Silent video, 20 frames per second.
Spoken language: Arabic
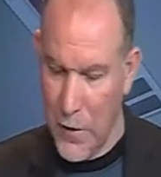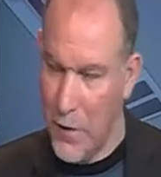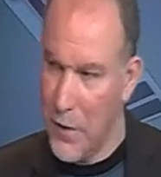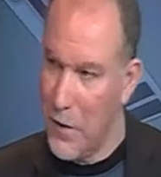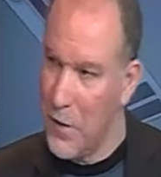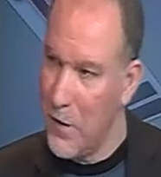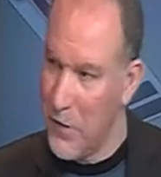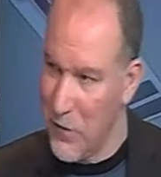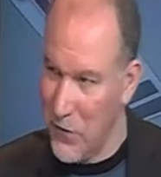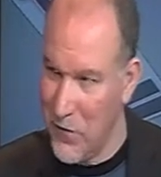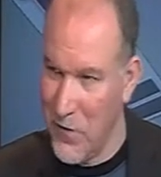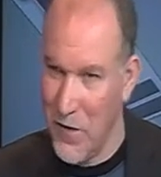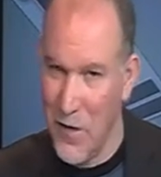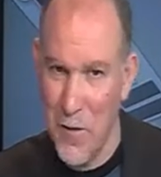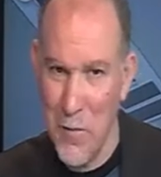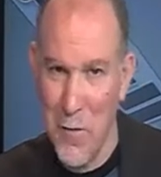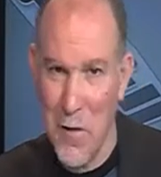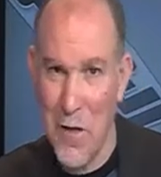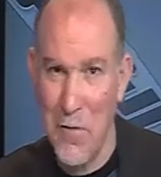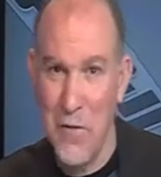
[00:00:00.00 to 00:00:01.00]

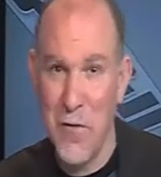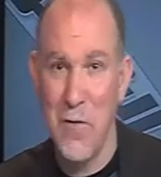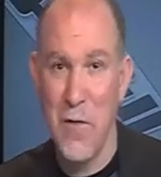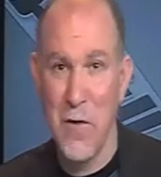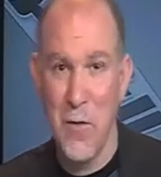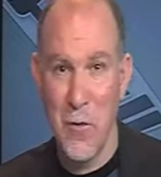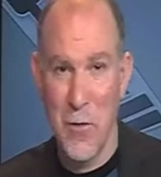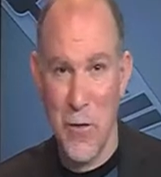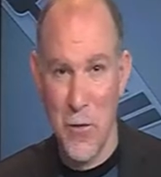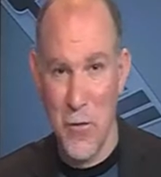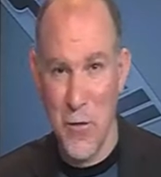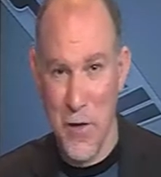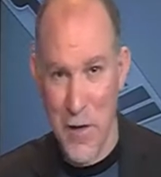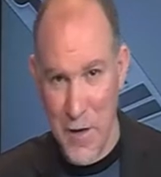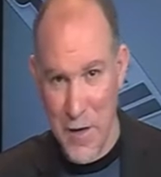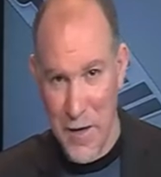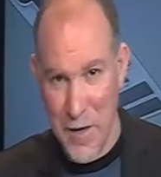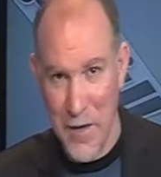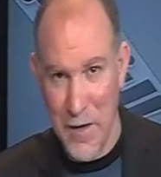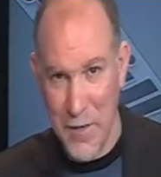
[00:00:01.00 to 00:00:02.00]
ياسين مرحبا في فلاونا
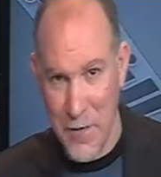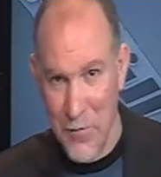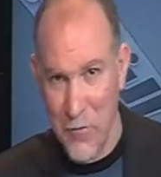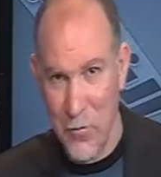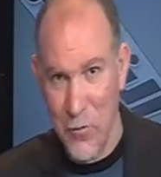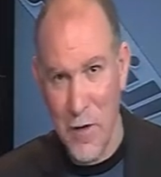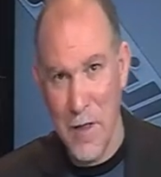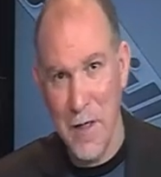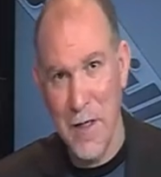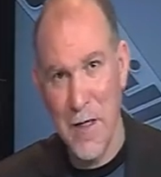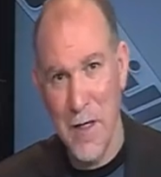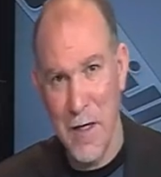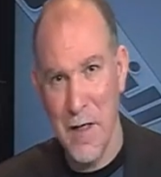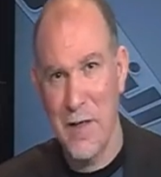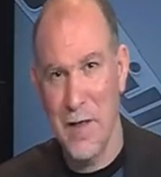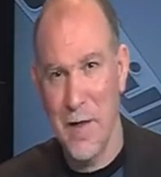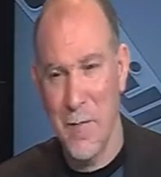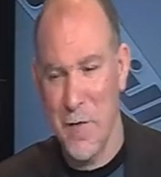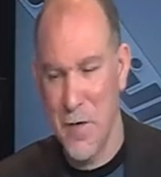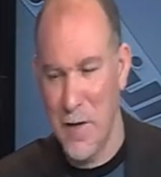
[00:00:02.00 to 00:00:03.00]
وكادي غادي توالين
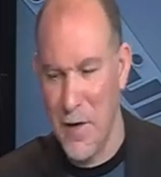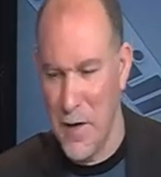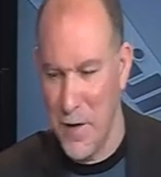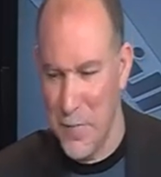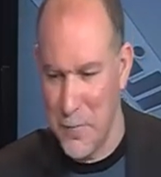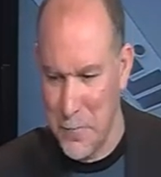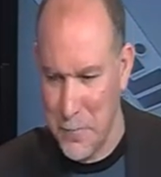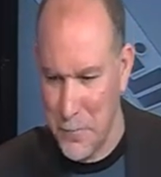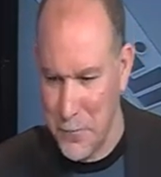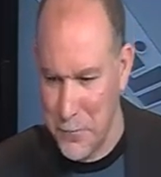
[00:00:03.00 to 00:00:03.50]
اندا مثلا